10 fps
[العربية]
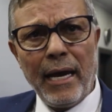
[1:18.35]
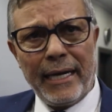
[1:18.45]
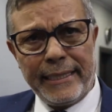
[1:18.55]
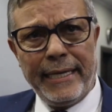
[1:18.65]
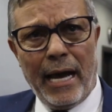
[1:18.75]

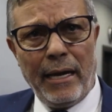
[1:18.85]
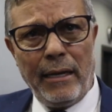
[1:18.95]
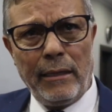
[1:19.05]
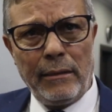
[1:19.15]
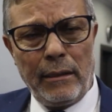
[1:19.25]

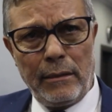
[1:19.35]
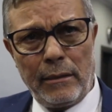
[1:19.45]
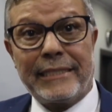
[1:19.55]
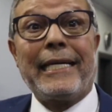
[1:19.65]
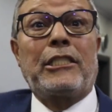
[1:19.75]

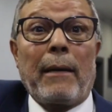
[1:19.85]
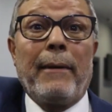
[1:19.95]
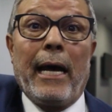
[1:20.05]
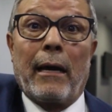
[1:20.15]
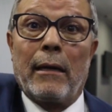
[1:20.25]
عطيناها 16
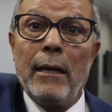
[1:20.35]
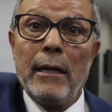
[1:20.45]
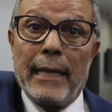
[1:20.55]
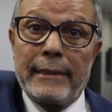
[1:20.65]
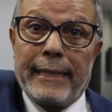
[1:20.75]
مليار
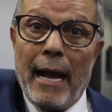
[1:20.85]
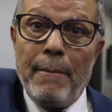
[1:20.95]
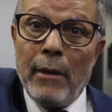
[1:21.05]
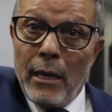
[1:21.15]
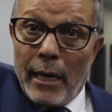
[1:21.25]
ديال الدرهم